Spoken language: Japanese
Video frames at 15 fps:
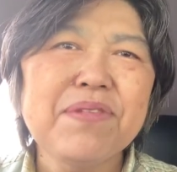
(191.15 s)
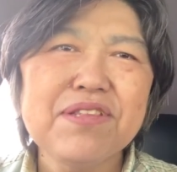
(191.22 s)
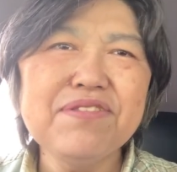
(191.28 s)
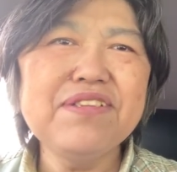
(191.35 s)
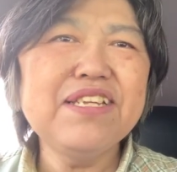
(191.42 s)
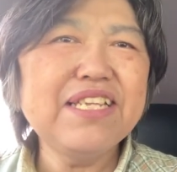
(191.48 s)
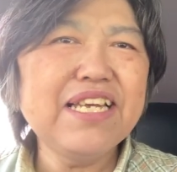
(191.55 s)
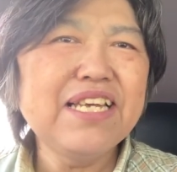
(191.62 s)
そ
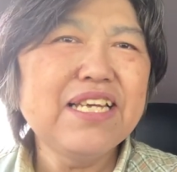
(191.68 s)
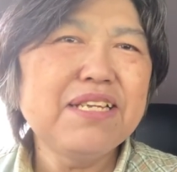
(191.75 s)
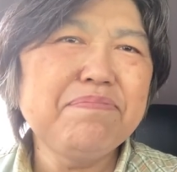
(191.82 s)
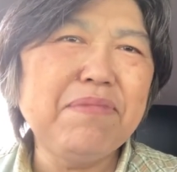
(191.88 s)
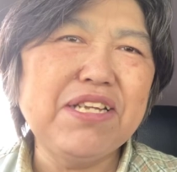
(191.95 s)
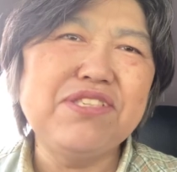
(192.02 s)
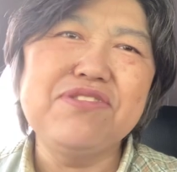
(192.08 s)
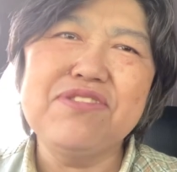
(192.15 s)
れでね、
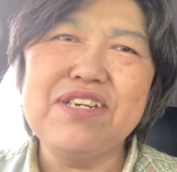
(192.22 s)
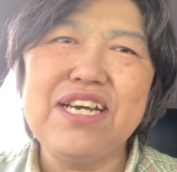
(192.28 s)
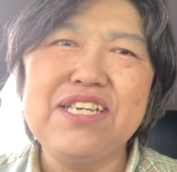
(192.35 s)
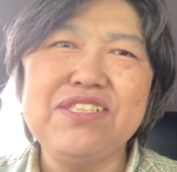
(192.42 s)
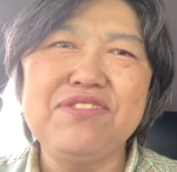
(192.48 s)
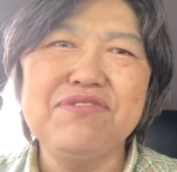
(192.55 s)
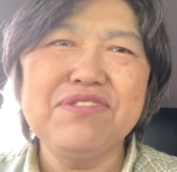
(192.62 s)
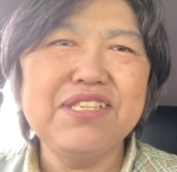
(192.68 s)
まあ10回
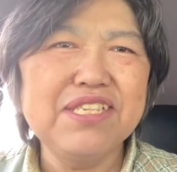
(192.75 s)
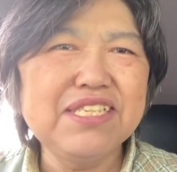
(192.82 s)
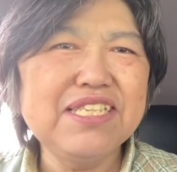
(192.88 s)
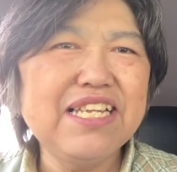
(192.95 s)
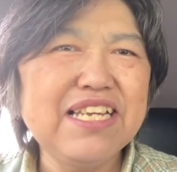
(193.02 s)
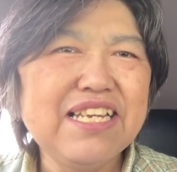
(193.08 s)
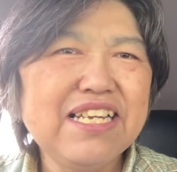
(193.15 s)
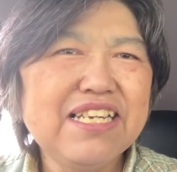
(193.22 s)
挑戦し
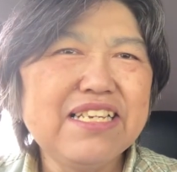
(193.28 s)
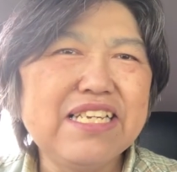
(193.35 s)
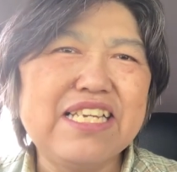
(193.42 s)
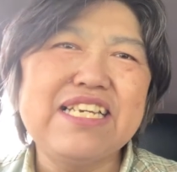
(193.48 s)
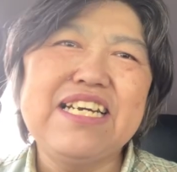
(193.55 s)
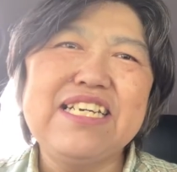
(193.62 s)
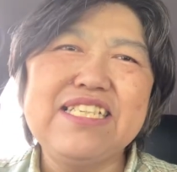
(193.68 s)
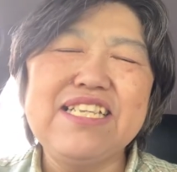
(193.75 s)
て、
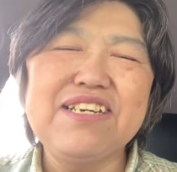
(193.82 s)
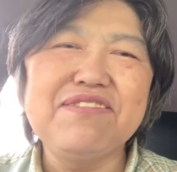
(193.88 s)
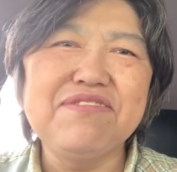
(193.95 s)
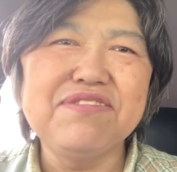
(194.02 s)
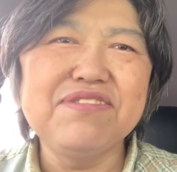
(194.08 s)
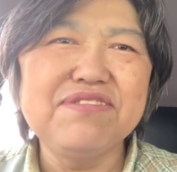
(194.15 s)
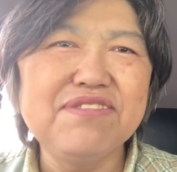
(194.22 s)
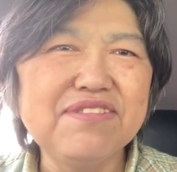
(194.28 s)
1回成
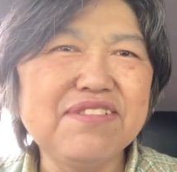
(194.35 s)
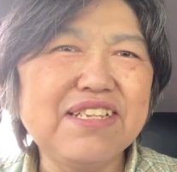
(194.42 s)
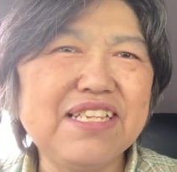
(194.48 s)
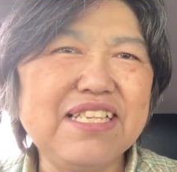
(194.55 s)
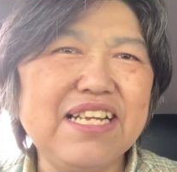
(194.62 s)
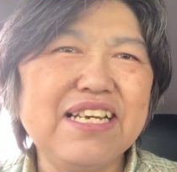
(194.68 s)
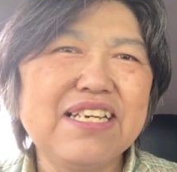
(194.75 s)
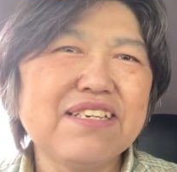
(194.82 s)
功するようになっ
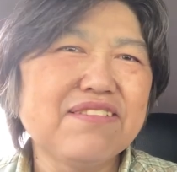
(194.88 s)
た。